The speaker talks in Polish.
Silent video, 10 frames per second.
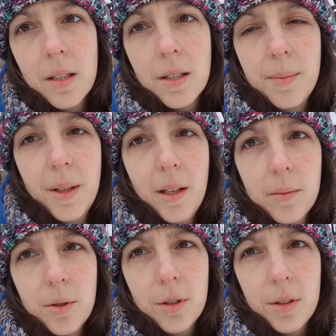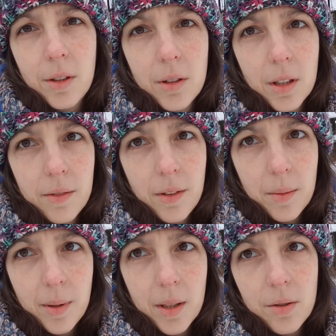Zbierałam się do tego
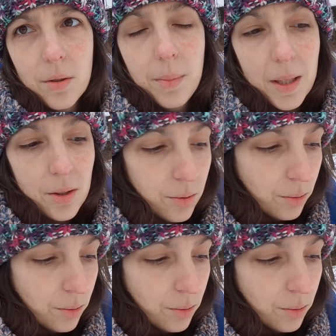nagrywania po angielsku bardzo